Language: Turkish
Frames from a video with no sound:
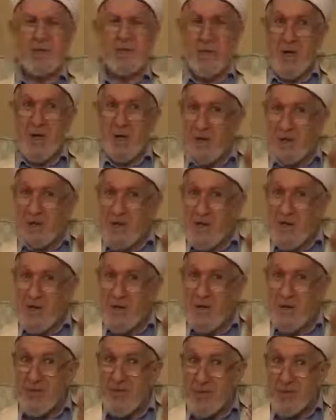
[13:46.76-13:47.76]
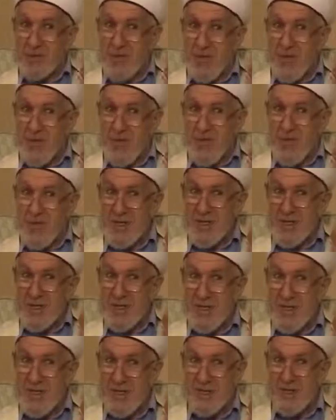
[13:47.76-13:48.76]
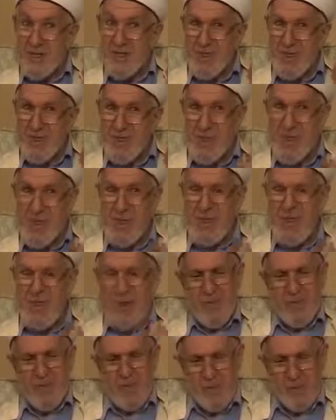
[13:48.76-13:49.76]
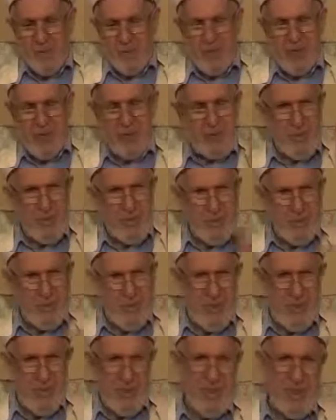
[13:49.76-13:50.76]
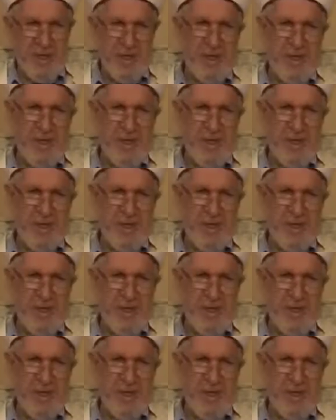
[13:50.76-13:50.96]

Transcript: Bakın Allah yok demedi, inkar etmedi ama emrini tutmuyorum dedi.